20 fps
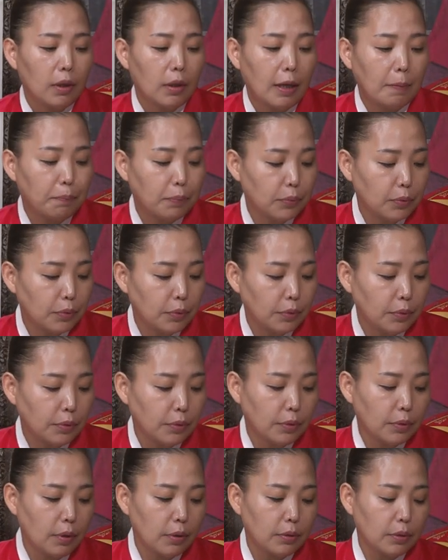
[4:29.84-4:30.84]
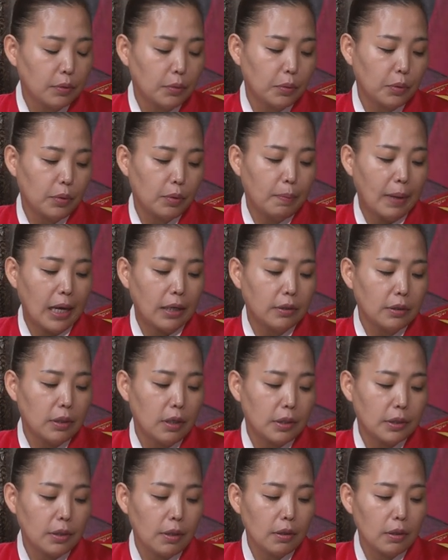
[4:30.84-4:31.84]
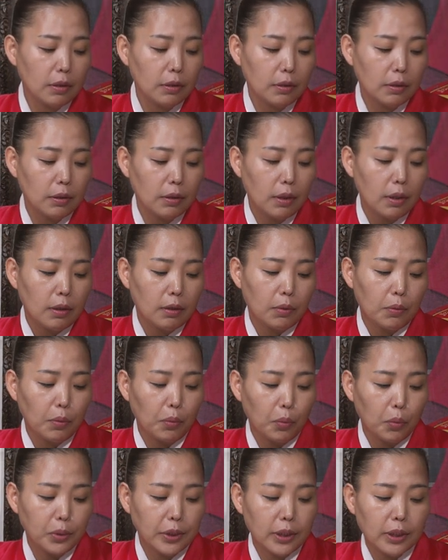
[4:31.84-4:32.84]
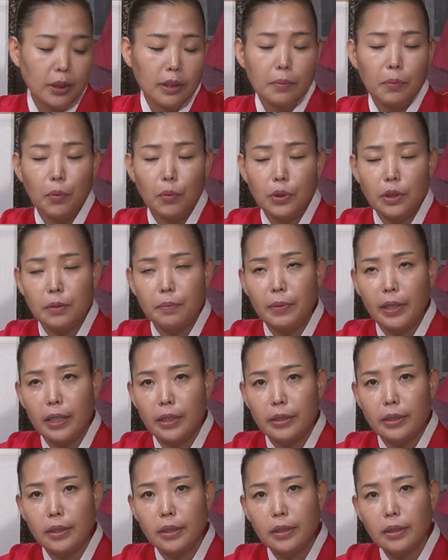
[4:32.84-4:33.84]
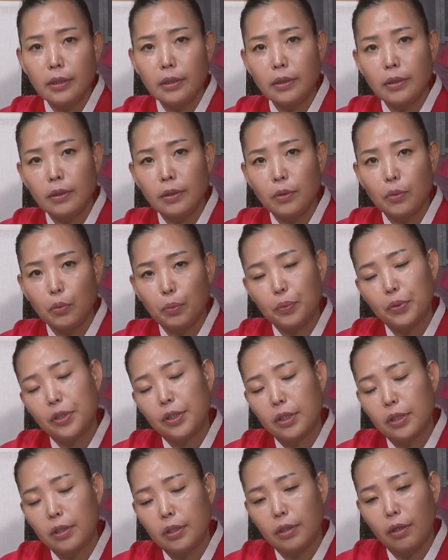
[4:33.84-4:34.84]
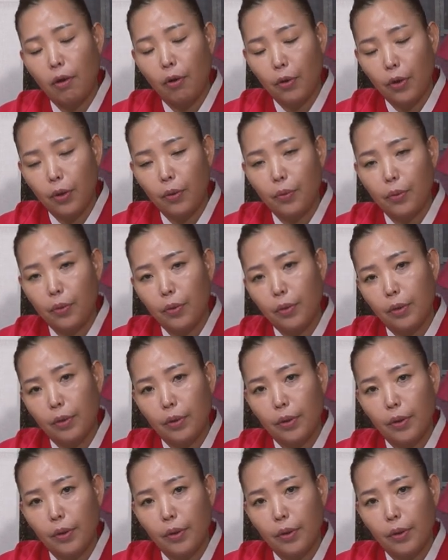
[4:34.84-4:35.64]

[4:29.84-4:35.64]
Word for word: 나쁜 거는 또 46, 또 50, 54은 또 부딪히는 격이고